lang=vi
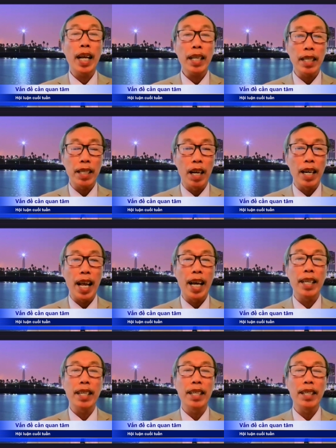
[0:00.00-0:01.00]
xác nhận
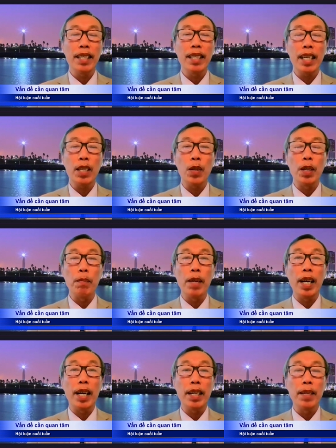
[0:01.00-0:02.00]
lại cái chuyện
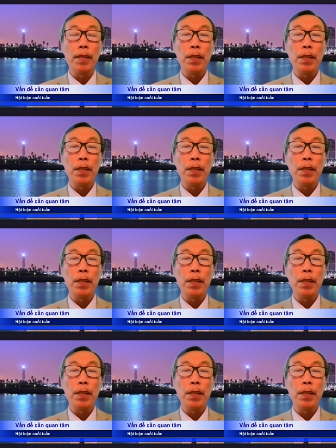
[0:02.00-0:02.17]
mà